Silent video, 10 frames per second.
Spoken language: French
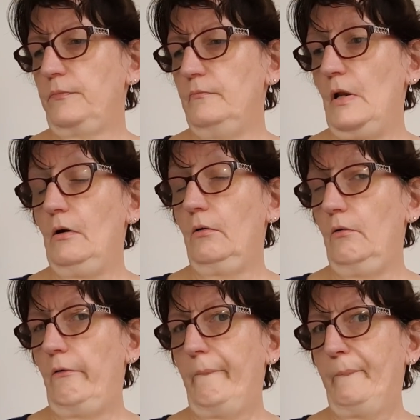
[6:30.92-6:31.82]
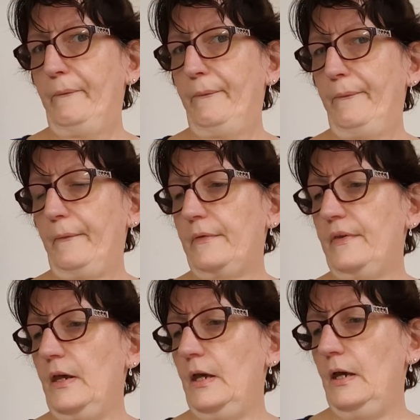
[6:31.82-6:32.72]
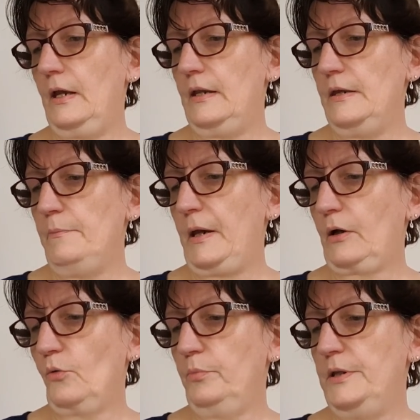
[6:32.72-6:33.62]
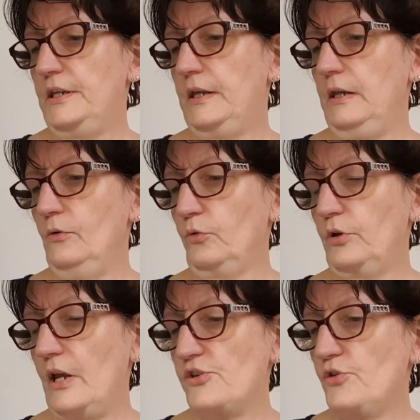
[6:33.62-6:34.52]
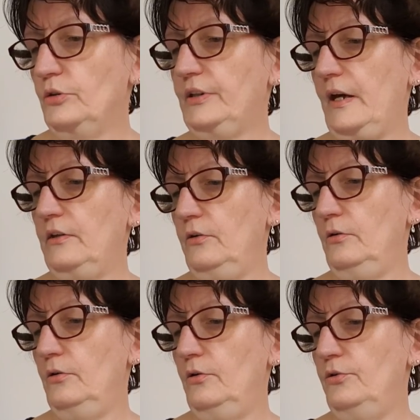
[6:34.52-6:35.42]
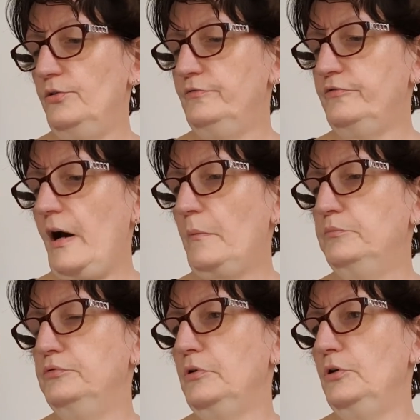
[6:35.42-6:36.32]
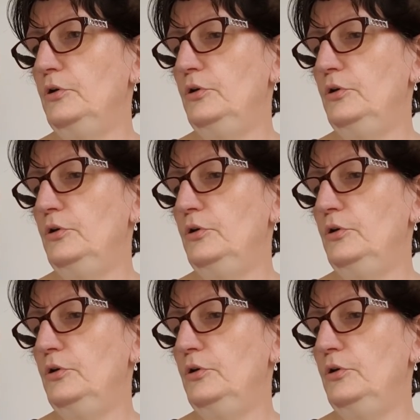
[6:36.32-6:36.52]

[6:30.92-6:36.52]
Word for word: Mais alors, euh, c'est, elle est hyper compliquée. Donc là, je suis en train de, voir pour,